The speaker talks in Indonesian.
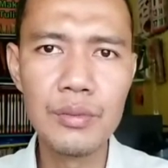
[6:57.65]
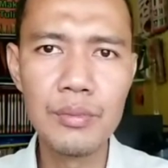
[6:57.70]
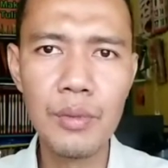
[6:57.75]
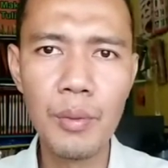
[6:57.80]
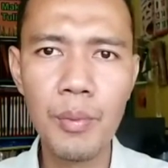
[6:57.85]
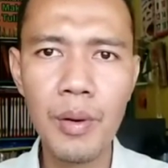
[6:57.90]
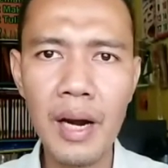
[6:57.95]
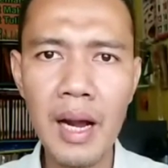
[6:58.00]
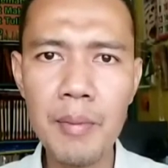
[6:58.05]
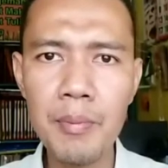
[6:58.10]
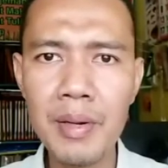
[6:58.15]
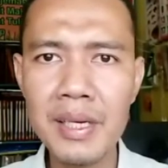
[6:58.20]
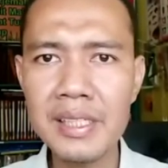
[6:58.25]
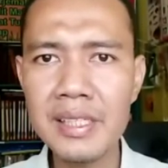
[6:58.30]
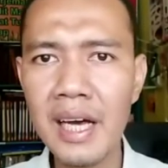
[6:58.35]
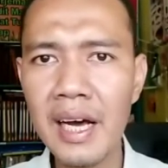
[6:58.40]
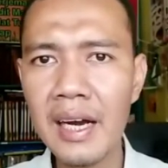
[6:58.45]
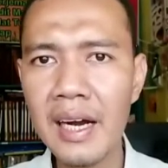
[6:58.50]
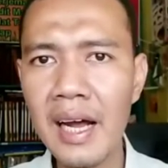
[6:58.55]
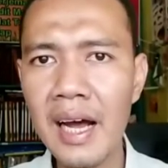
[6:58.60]
Beberapa
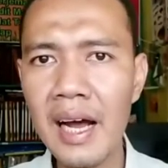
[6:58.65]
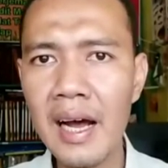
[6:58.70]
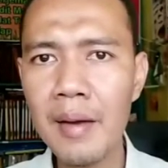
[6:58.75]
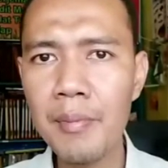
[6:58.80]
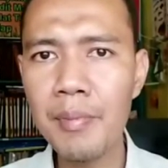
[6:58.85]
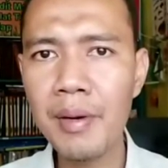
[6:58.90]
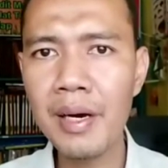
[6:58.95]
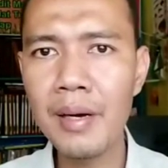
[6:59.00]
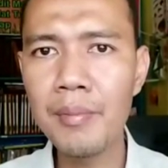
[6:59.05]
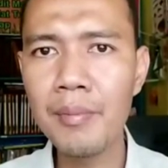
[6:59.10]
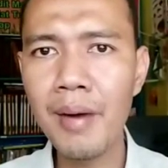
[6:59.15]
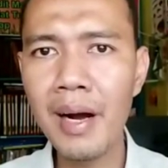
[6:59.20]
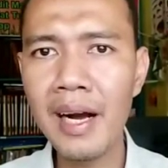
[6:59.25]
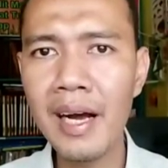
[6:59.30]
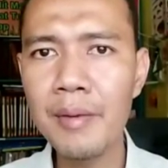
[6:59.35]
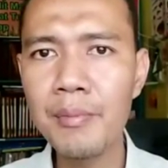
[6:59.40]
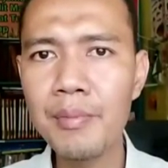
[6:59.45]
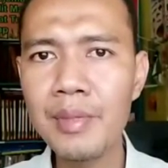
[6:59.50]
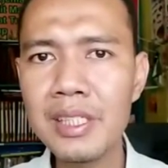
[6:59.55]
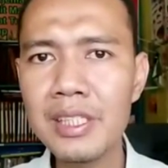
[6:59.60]
cara
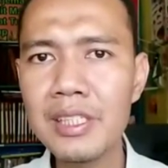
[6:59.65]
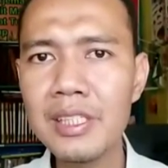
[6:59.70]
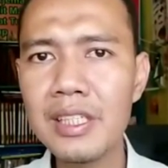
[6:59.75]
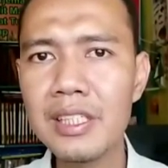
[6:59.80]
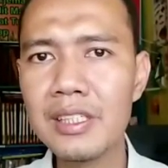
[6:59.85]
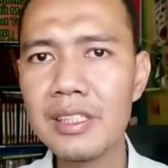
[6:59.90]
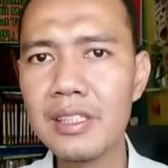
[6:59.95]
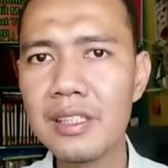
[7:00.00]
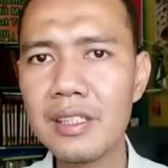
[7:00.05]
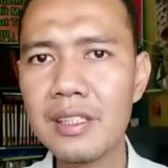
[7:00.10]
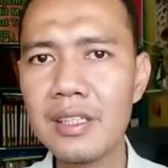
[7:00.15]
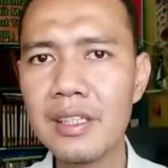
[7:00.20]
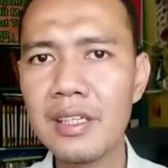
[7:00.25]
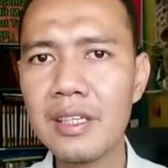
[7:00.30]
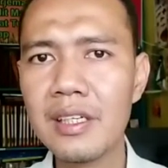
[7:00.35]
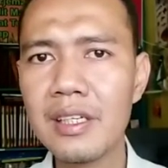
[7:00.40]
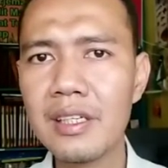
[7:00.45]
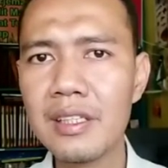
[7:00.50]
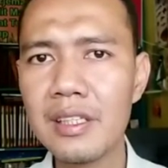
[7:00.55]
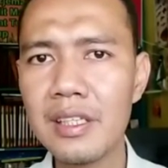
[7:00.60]
pengembangan bisnis
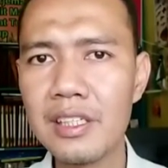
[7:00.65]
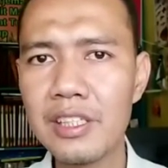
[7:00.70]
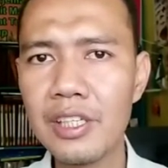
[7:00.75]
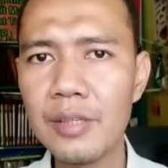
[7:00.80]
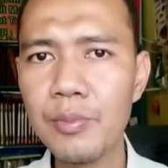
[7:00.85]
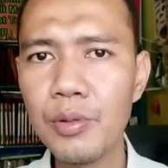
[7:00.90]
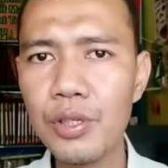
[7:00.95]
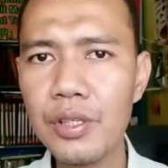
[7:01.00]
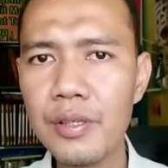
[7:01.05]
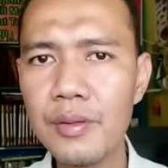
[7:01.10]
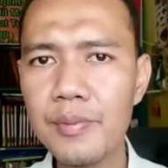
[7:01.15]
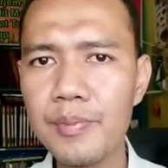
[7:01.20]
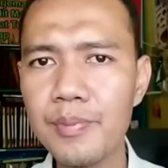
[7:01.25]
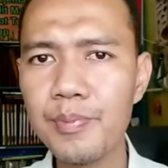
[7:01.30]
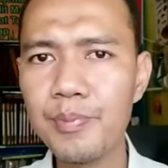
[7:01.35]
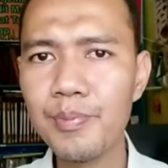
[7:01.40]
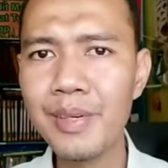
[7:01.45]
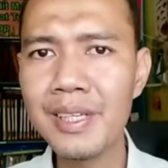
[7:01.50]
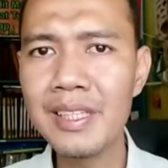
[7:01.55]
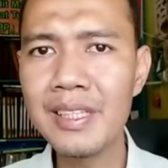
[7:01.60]
tersebut
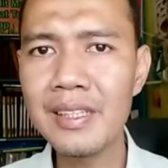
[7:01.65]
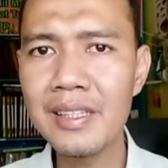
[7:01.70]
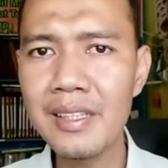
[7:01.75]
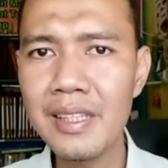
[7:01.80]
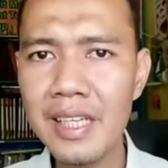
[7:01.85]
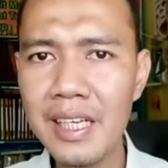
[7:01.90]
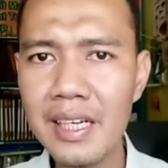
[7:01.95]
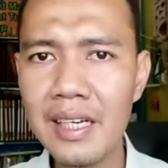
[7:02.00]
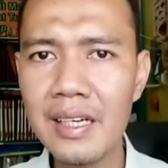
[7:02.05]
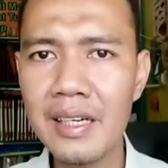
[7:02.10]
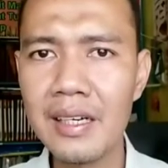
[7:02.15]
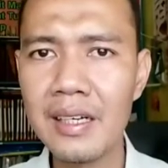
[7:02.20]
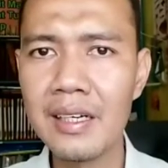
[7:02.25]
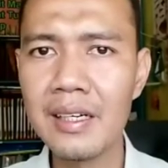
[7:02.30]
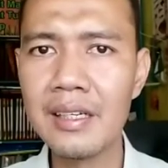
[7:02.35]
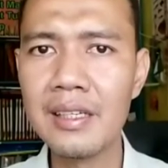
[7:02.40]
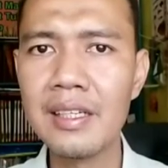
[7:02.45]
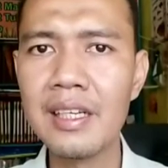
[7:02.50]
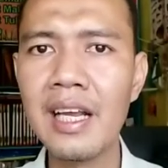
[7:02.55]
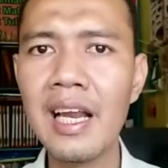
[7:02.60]
penting
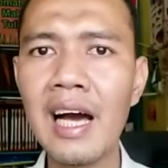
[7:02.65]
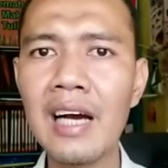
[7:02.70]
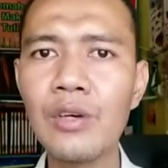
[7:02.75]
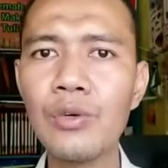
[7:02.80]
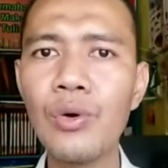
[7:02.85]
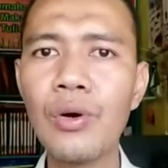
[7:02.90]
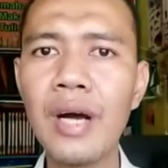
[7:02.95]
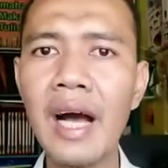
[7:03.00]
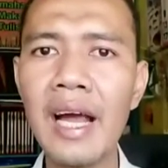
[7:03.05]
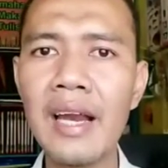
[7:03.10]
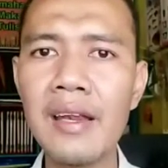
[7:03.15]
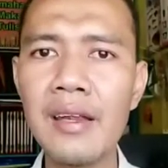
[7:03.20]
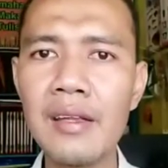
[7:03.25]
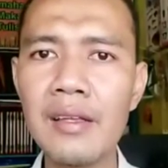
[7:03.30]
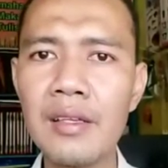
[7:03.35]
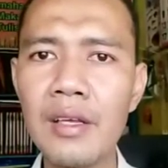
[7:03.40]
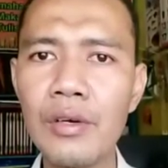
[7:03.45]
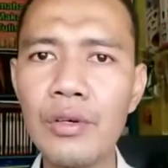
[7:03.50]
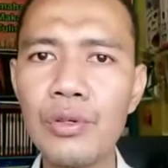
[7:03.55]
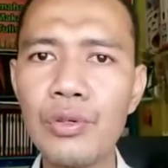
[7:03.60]
dilakukan
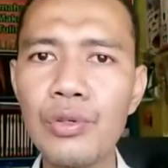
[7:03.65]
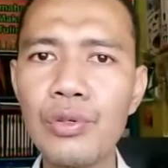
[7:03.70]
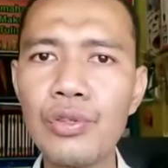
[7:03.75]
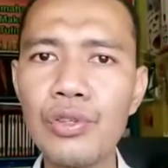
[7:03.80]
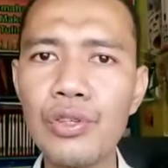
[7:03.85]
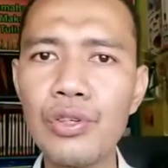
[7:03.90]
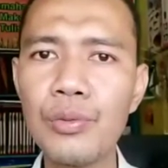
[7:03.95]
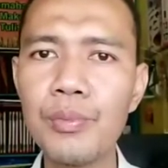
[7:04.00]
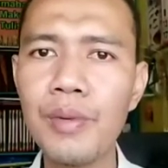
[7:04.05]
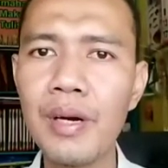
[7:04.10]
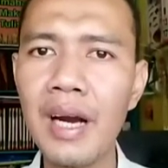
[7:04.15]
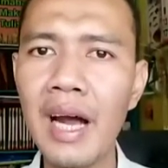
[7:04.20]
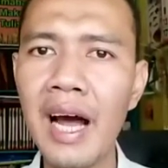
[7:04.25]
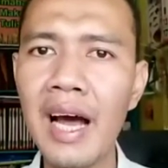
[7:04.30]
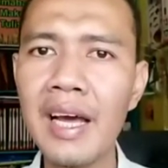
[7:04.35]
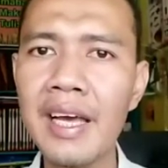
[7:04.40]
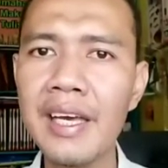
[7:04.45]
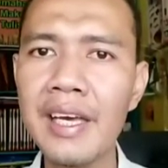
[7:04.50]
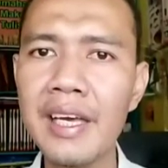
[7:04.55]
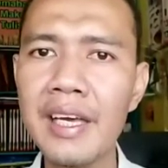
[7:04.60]
untuk
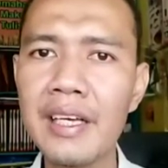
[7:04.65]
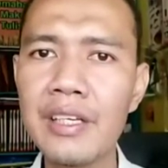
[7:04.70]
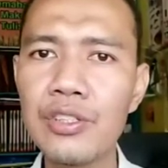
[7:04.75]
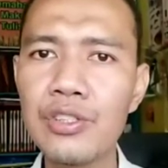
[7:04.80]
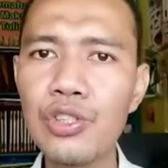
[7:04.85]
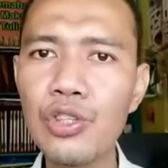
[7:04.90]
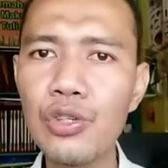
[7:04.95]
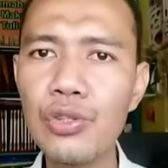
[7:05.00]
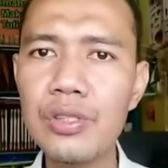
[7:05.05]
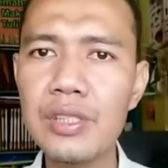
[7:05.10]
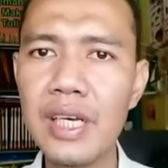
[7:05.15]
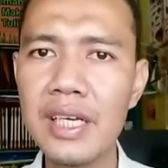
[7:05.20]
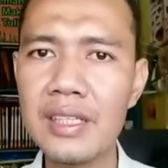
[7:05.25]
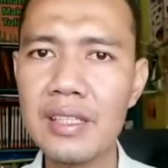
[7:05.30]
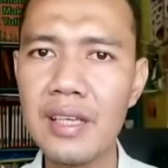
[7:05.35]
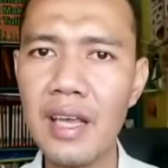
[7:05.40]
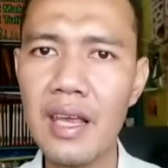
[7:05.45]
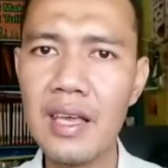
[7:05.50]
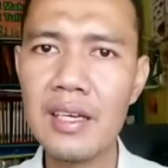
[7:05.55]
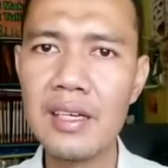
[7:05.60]
meraih
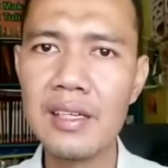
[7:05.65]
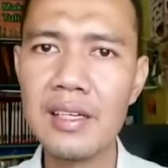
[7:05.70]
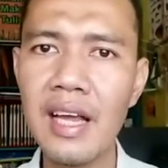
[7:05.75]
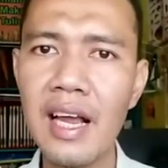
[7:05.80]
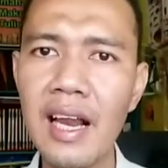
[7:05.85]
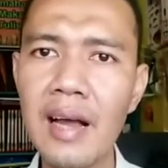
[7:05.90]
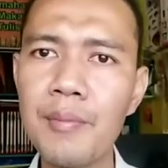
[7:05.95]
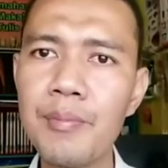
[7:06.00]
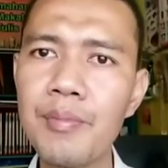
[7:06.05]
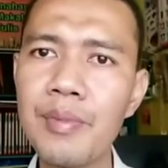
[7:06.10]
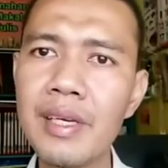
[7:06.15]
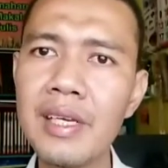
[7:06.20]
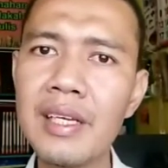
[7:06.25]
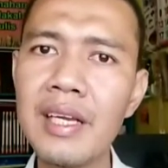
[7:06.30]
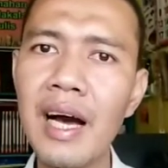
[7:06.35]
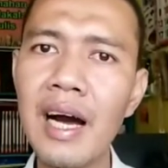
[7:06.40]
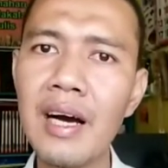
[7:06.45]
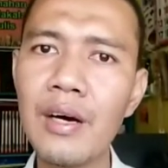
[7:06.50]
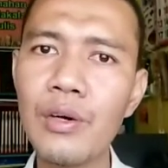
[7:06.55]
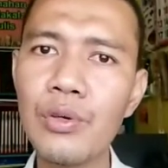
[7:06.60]
sukses dalam
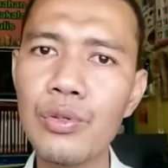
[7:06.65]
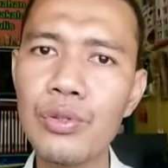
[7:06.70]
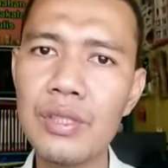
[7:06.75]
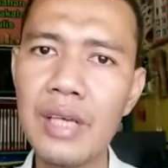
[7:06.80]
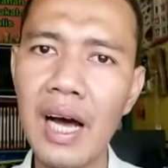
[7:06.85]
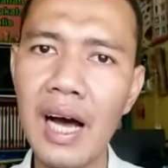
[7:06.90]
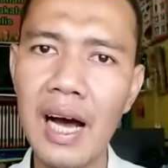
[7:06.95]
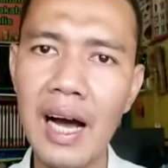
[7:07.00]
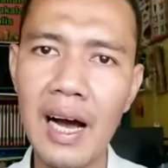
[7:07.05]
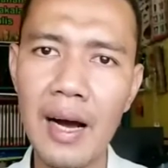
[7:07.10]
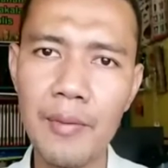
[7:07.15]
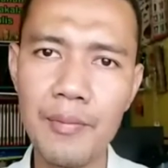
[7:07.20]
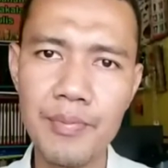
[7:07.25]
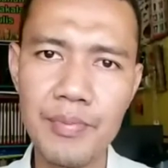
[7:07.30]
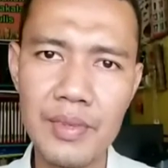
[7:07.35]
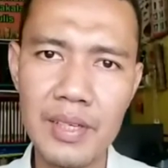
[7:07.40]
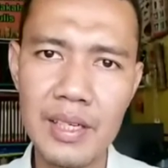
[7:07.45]
bidang usaha.